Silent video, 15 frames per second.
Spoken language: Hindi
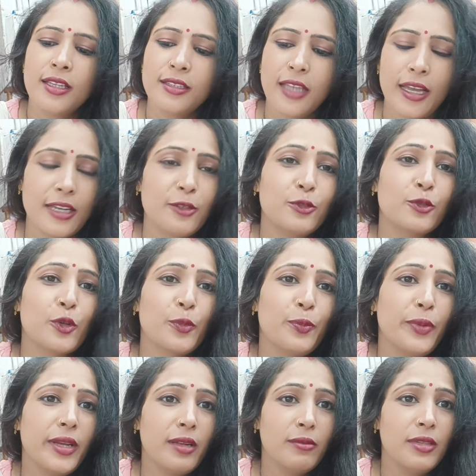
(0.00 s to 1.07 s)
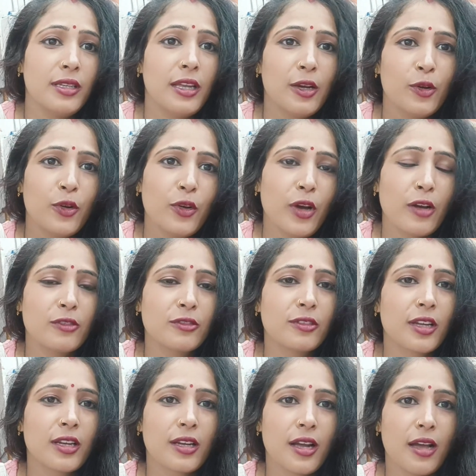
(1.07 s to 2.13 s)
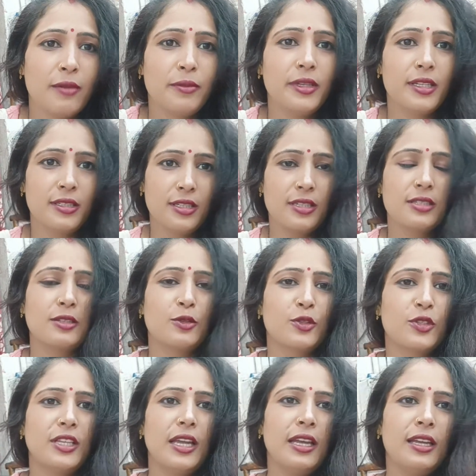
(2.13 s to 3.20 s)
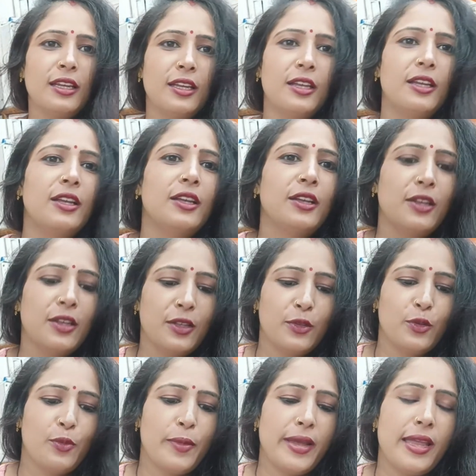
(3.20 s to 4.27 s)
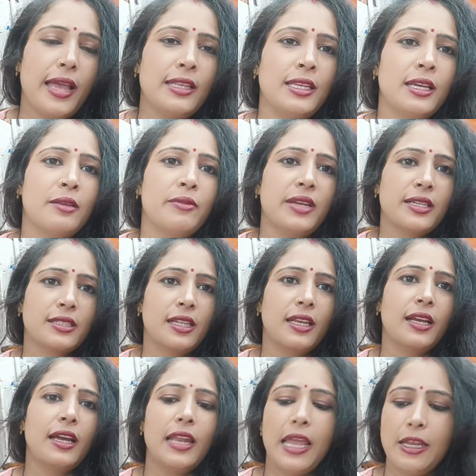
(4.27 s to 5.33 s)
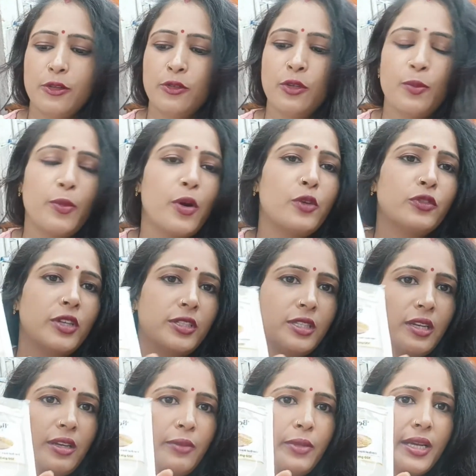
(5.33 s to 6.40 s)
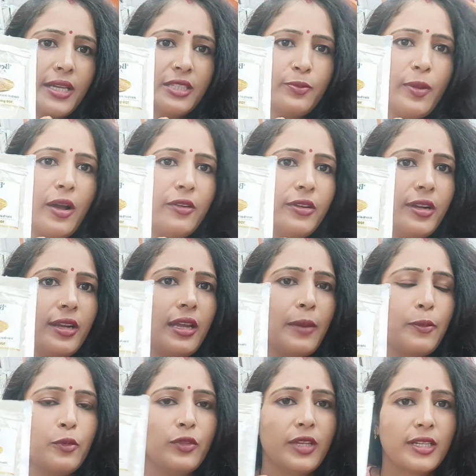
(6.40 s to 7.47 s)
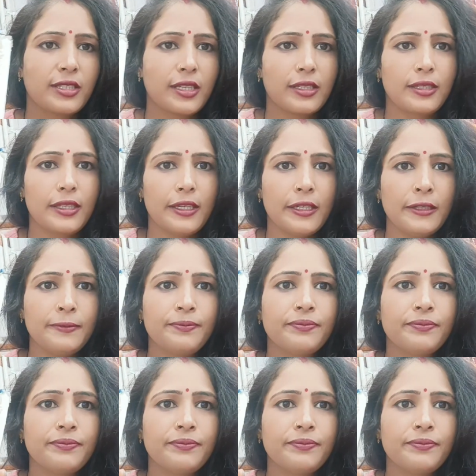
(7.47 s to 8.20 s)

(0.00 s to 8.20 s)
ताकि उनको पेन भी ना हो और उनका काम भी अच्छा से हो जाए तो मैं आज एक वैक्स लेकर आई हूँ बहुत अच्छा वैक्स पाउडर है आप लोग देख सकते हैं